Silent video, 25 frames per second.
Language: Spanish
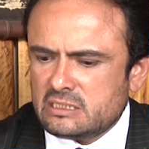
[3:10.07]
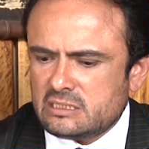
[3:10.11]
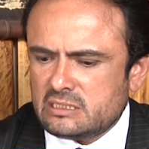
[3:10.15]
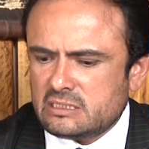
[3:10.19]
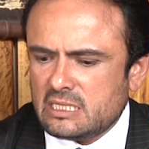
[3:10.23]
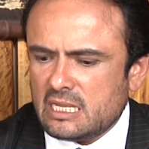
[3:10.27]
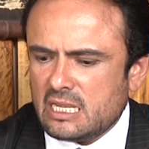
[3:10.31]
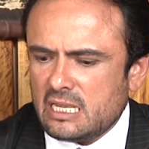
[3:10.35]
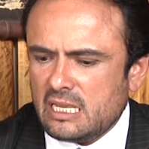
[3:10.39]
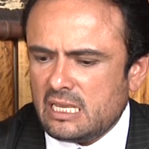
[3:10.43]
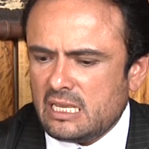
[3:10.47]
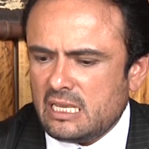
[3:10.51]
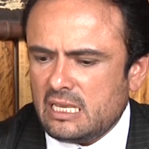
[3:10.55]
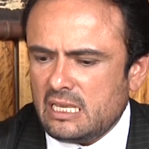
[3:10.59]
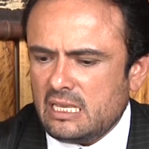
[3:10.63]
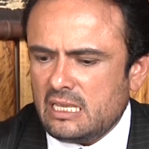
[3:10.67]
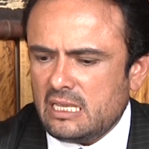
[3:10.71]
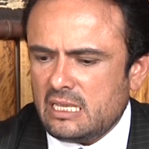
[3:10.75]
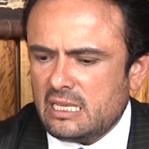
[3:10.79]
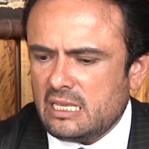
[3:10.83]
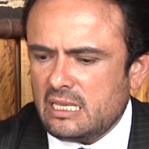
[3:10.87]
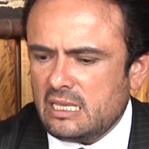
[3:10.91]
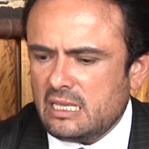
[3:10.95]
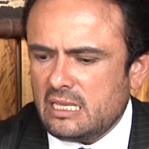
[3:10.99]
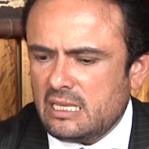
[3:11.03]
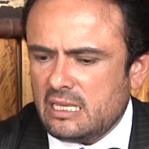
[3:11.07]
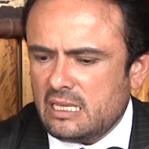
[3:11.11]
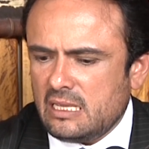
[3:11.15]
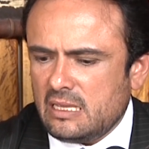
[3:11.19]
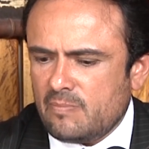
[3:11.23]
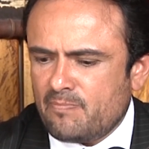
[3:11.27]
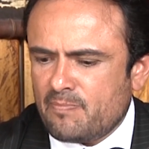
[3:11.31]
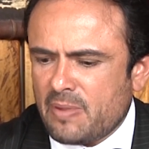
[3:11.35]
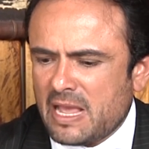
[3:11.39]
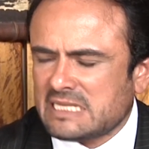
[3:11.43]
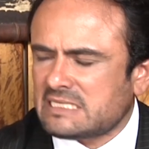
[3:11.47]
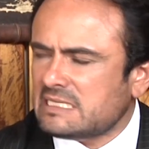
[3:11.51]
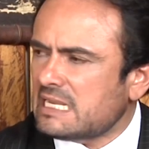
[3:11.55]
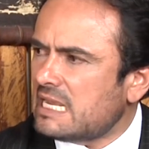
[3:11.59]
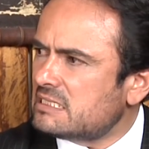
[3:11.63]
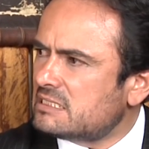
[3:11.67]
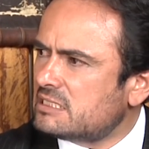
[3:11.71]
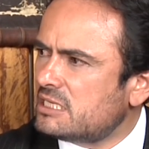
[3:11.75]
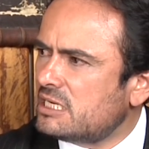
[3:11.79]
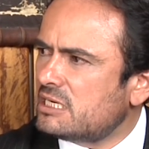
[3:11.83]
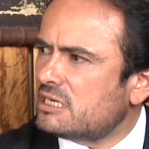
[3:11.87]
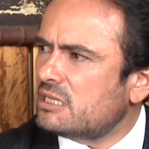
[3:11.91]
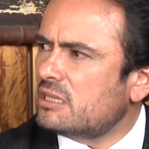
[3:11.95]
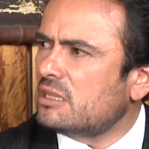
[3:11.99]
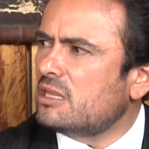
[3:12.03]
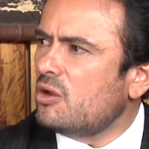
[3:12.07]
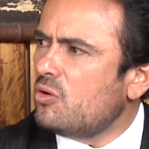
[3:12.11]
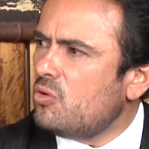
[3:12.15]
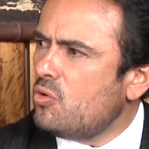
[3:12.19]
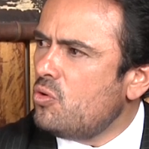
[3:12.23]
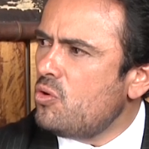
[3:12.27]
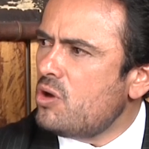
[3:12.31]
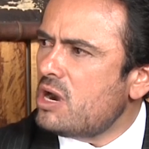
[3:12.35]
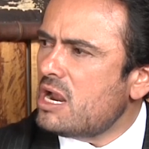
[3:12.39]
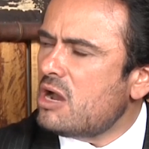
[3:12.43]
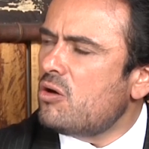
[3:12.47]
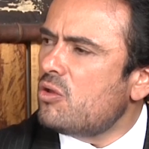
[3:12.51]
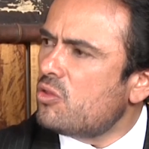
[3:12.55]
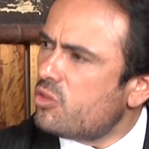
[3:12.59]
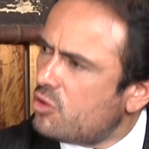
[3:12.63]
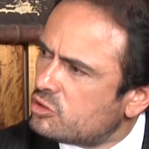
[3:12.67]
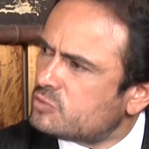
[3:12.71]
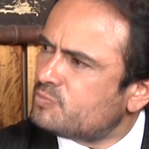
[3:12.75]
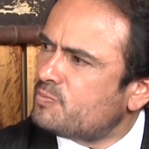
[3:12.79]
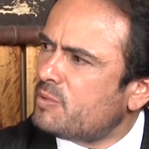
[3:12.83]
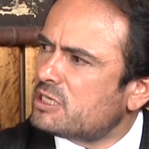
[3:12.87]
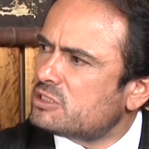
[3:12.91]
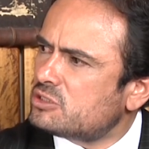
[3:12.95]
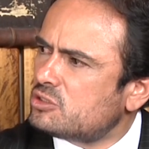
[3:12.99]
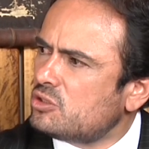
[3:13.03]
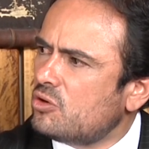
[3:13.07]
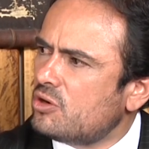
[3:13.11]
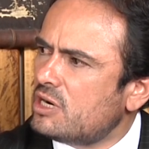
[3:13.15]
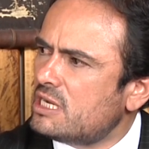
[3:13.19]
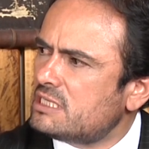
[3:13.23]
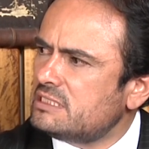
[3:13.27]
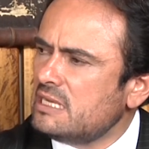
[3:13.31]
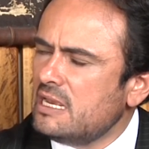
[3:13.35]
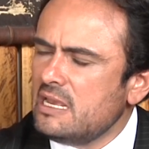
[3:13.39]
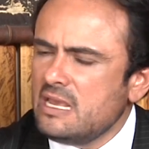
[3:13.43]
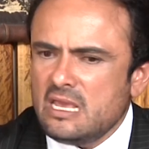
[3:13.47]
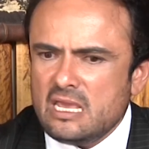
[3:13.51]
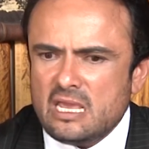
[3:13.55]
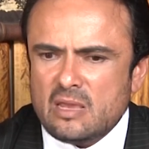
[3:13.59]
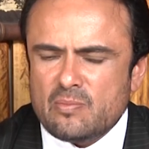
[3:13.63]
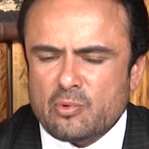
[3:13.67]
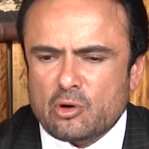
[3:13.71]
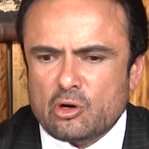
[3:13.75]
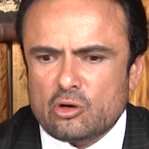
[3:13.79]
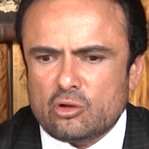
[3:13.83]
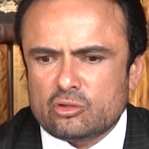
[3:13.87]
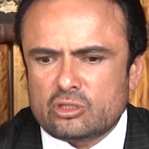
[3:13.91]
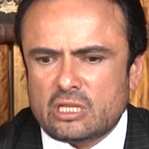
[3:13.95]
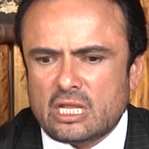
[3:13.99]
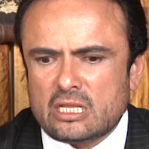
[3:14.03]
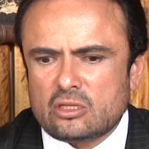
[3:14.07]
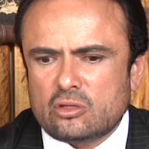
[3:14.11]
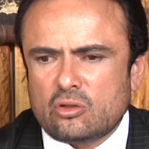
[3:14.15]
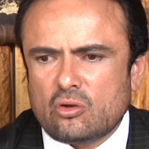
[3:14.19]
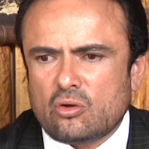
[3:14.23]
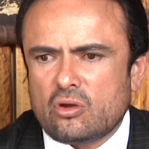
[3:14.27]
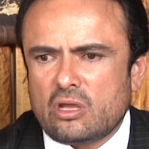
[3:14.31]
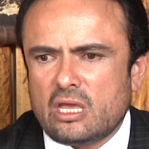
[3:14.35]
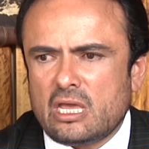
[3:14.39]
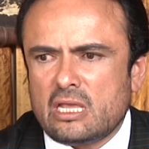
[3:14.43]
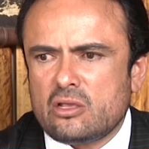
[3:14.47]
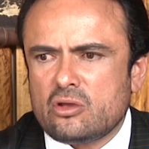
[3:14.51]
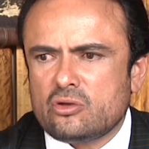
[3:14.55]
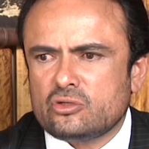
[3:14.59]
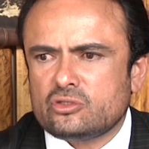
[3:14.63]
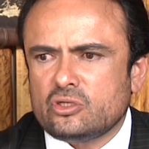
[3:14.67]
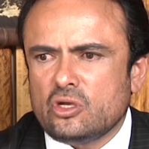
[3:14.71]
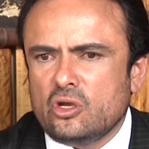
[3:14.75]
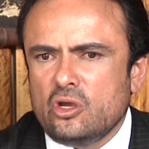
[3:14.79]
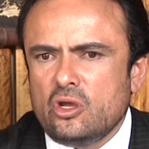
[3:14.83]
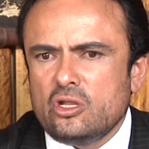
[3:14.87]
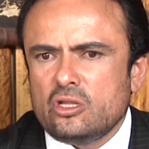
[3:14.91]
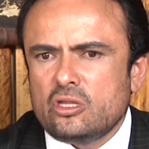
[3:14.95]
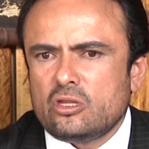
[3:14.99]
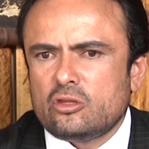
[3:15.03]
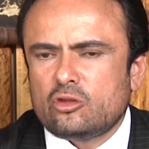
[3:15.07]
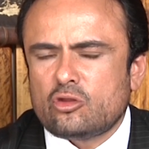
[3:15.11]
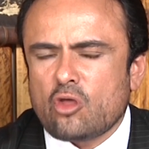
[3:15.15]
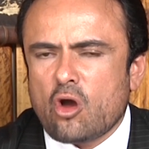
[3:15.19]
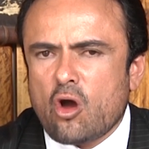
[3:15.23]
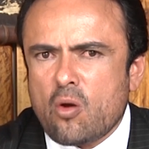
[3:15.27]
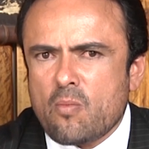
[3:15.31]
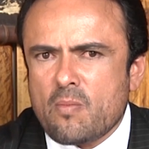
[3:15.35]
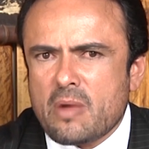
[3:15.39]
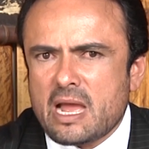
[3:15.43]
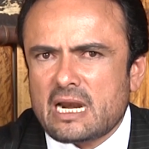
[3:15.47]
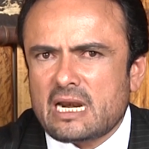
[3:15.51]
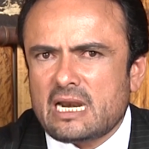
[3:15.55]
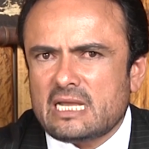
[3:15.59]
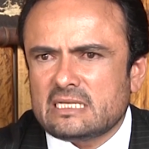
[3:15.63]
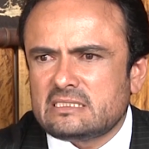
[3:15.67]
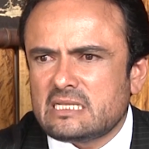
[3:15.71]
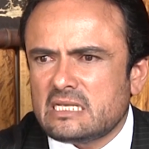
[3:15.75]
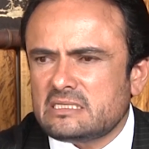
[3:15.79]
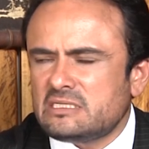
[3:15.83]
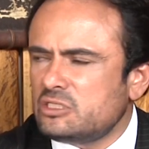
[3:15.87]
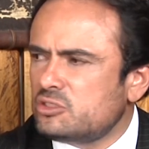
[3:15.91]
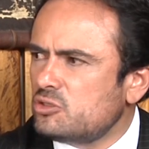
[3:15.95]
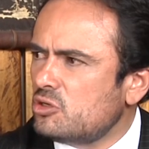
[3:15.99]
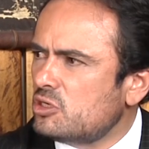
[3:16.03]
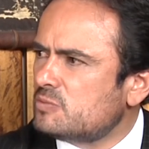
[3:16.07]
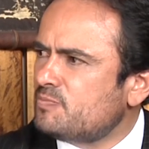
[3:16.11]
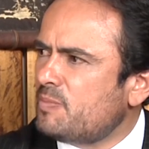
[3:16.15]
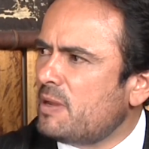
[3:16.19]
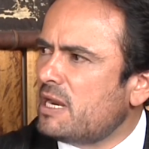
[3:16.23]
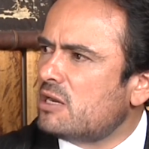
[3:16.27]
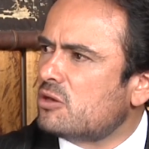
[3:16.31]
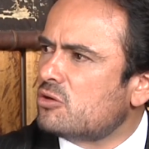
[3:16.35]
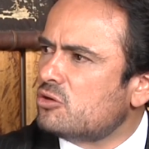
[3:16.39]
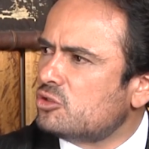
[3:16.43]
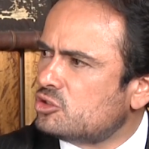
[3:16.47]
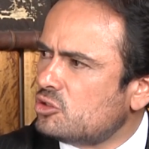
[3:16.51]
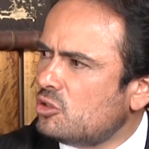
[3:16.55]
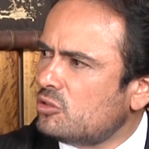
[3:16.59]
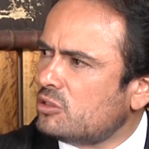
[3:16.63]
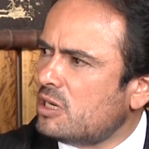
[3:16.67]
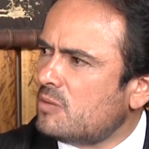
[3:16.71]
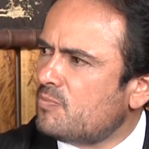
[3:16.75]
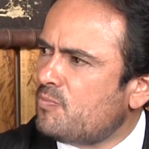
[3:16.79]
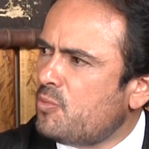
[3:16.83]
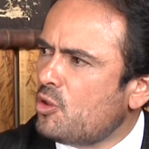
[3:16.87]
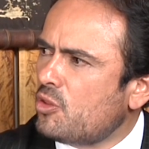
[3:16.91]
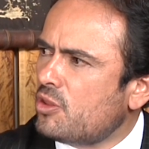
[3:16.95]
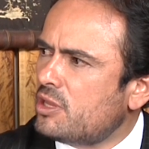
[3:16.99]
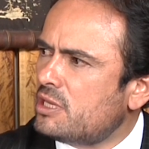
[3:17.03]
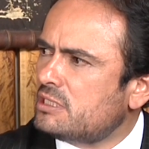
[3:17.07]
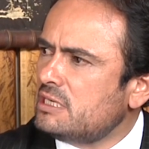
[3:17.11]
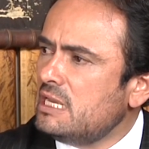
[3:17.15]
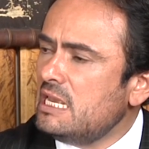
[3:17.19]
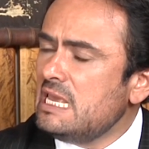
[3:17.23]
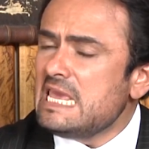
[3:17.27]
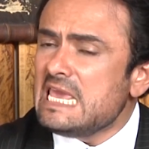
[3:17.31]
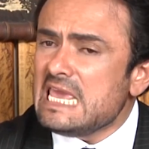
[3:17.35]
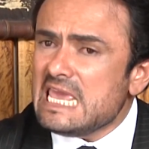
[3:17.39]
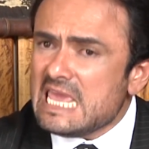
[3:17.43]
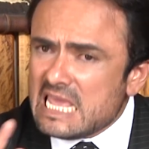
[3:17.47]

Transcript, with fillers: se pasa a ser de una o dos personas y por lo tanto ellos toman las decisiones para el control del poder,